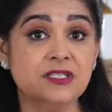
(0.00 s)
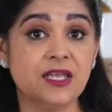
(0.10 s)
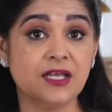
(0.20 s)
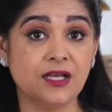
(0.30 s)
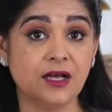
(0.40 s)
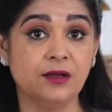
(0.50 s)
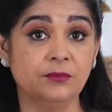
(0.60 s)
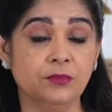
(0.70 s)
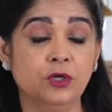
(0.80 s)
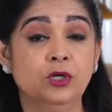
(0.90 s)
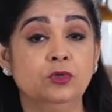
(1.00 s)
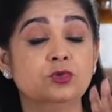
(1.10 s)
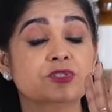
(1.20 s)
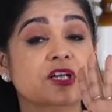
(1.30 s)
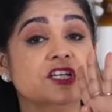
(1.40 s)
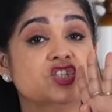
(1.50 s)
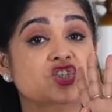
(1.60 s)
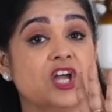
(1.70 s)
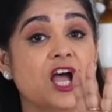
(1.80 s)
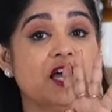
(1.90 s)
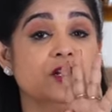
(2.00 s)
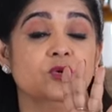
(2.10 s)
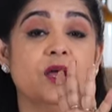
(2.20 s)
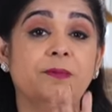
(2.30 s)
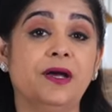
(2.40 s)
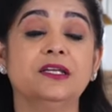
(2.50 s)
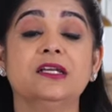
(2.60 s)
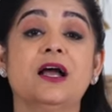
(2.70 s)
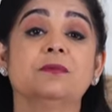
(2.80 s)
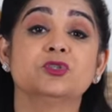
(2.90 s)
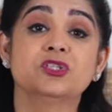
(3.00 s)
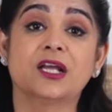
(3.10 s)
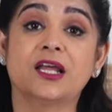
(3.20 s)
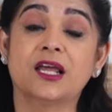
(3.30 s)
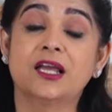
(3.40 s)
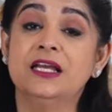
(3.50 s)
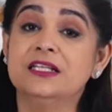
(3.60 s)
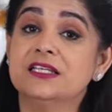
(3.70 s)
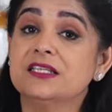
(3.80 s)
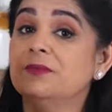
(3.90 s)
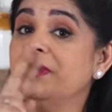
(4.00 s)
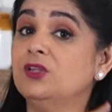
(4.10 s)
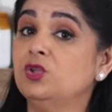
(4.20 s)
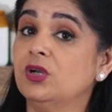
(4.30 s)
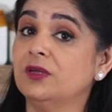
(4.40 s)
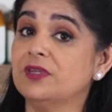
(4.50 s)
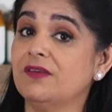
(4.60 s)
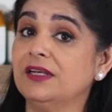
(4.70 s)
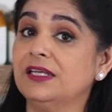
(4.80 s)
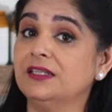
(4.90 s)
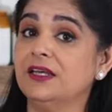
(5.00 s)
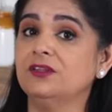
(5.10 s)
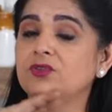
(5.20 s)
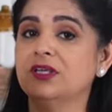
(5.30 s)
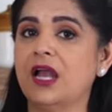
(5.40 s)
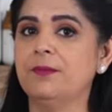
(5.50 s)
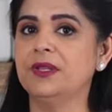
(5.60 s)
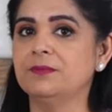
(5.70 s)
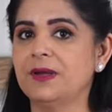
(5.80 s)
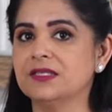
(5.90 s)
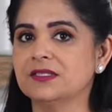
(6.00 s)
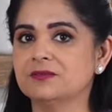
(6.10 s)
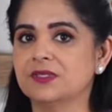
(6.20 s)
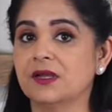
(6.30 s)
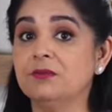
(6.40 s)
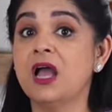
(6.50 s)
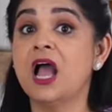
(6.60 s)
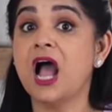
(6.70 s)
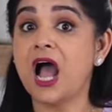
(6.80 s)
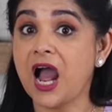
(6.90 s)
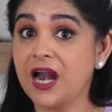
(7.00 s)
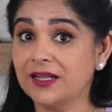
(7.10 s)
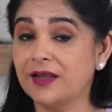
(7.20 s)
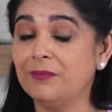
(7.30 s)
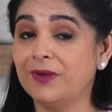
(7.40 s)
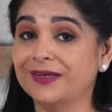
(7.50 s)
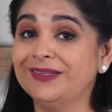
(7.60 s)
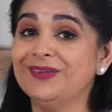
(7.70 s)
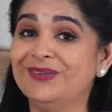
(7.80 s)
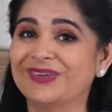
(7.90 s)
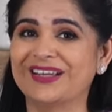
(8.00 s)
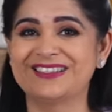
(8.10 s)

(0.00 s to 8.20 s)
से कम उसका चार गुना पानी आपको चढ़ाना है जैसे कि मैंने दो कप चावल लिया था तो यहाँ मेरे पास कम से कम आठ कप पानी होना